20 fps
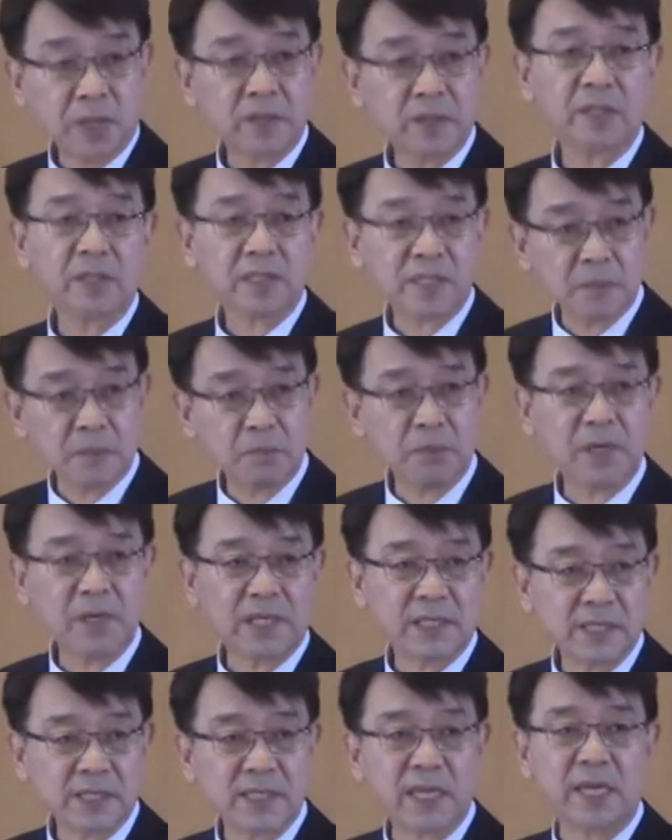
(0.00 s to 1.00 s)
所以，我们不
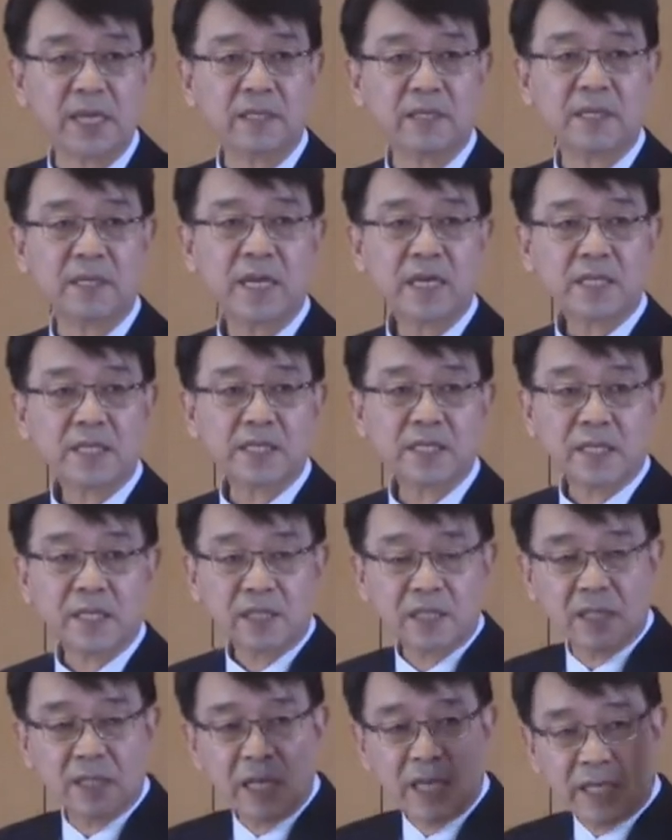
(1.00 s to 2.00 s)
能说亚当和夏
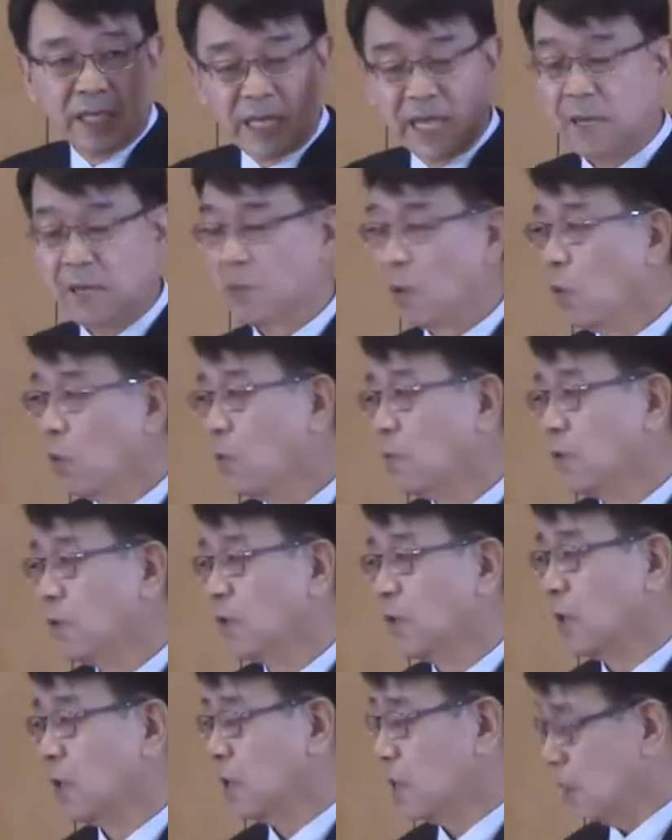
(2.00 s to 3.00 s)
娃因为没有吃
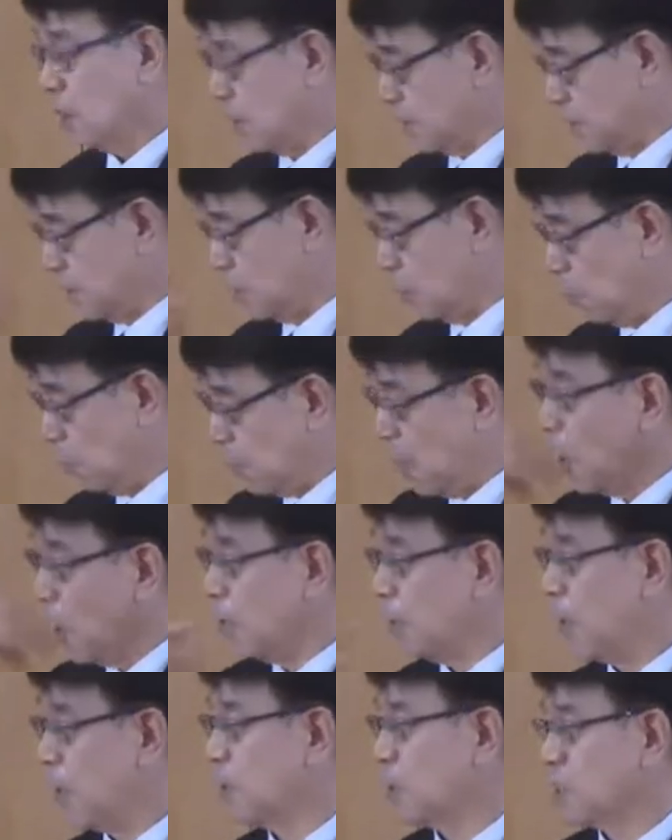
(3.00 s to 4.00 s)
生命树的果
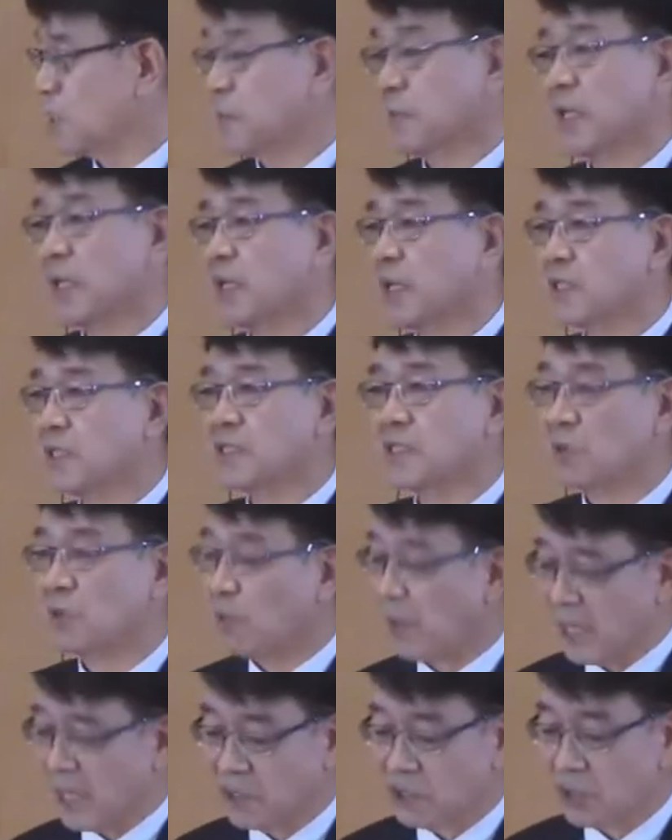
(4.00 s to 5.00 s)
子而
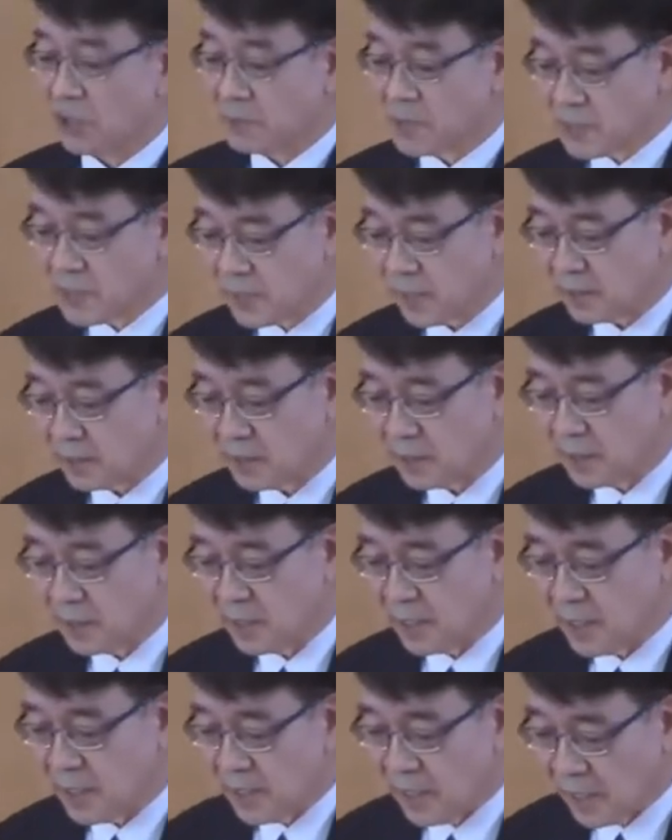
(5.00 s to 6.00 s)
因此没有生
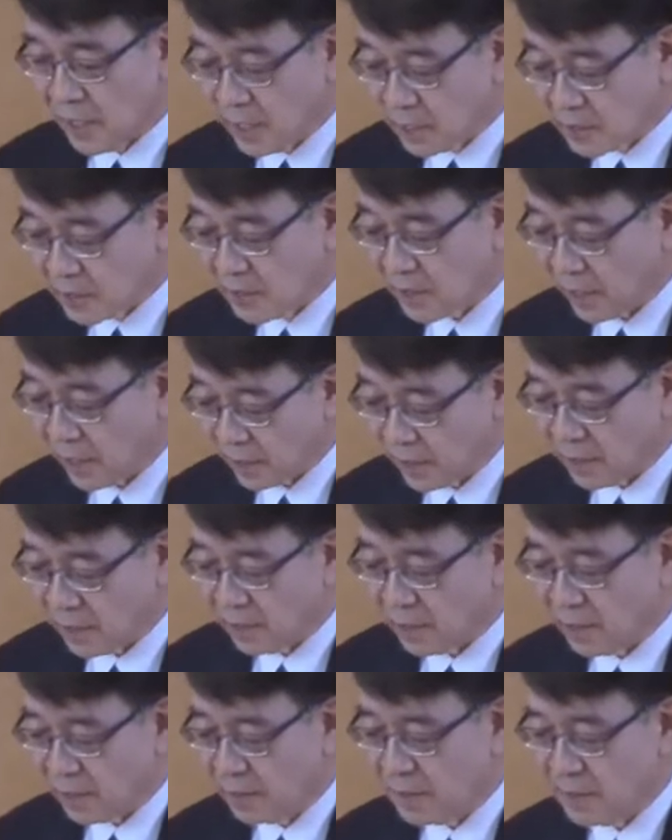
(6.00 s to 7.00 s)
命，因此
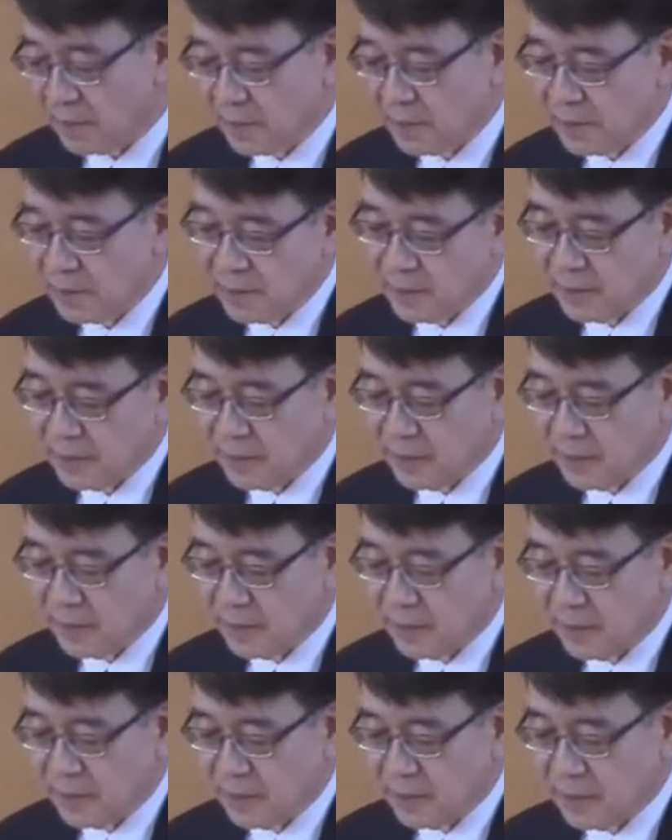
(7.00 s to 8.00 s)
会死。所以
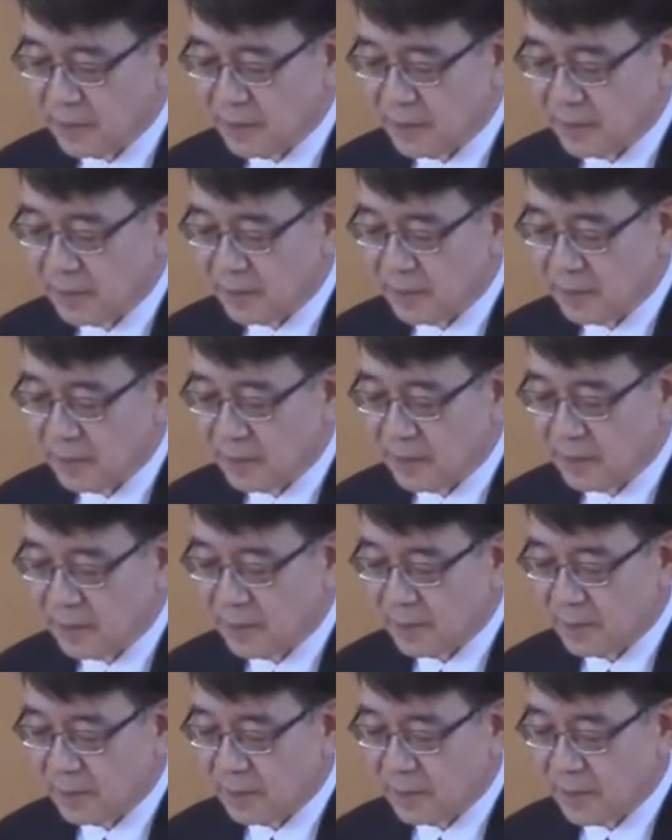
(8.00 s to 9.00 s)
这个观点是不
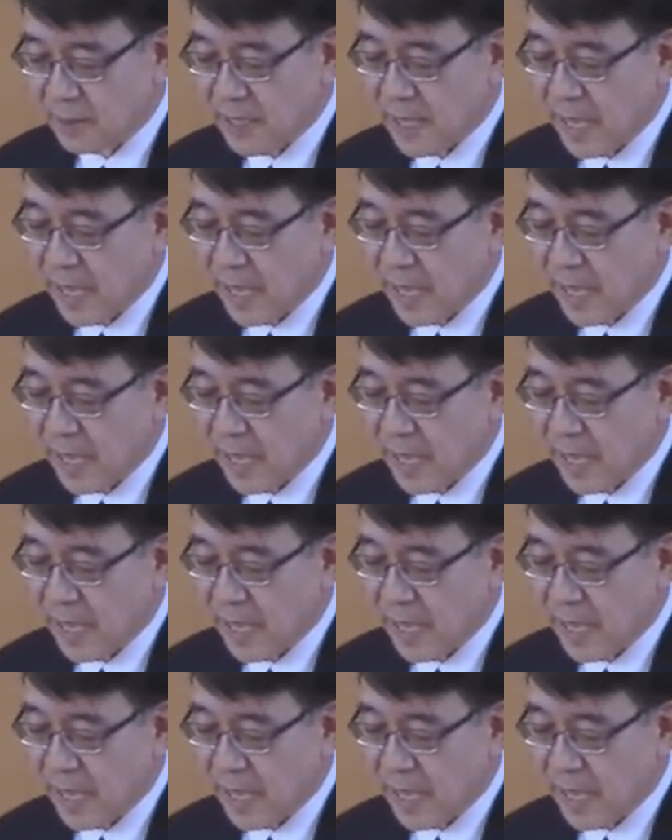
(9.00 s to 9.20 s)
对的。